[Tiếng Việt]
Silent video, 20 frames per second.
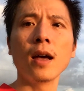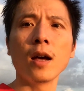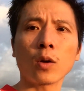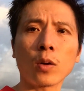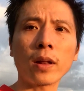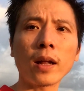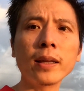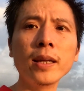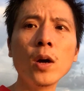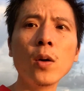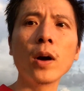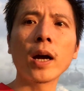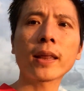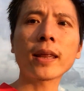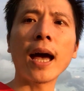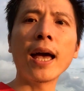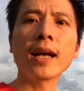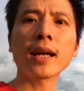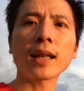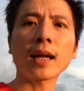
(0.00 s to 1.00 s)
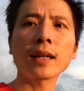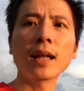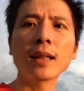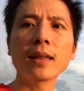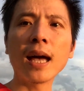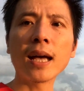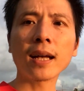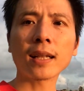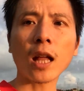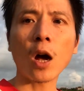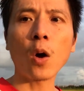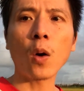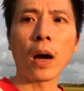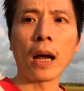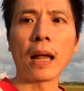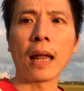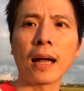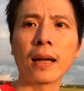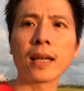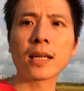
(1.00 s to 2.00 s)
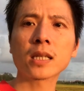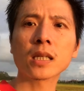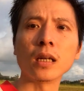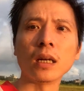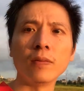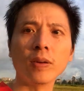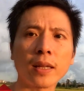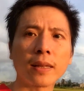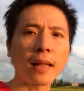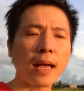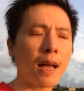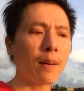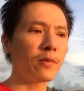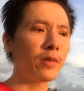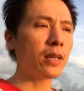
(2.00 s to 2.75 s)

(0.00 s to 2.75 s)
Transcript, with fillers: có rất nhiều người Tây, người ta đến đây người ta hỏi là lịch sử Việt Nam,